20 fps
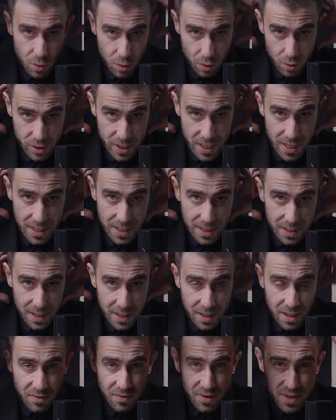özellikle
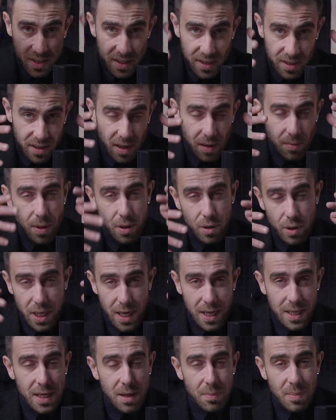kafası tam
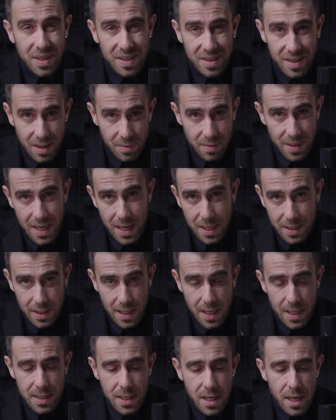olarak
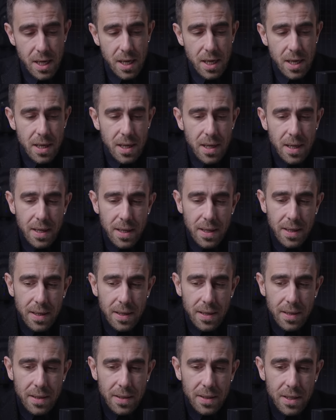kapatılabilenler
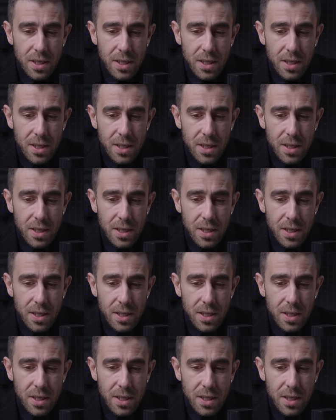e,